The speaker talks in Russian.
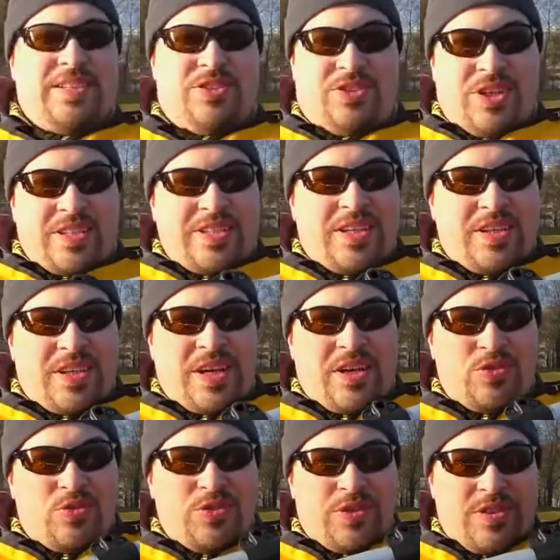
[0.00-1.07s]
Сейчас я
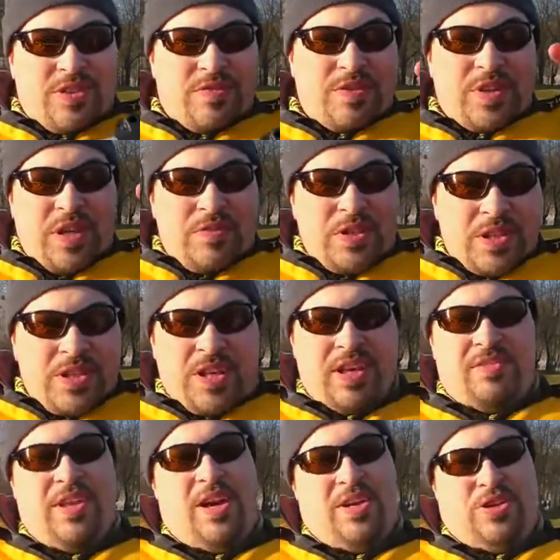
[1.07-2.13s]
нахожусь в
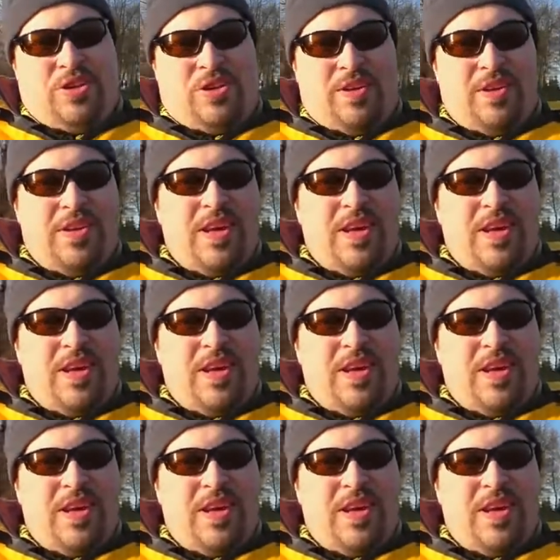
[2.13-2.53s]
новинке нашей.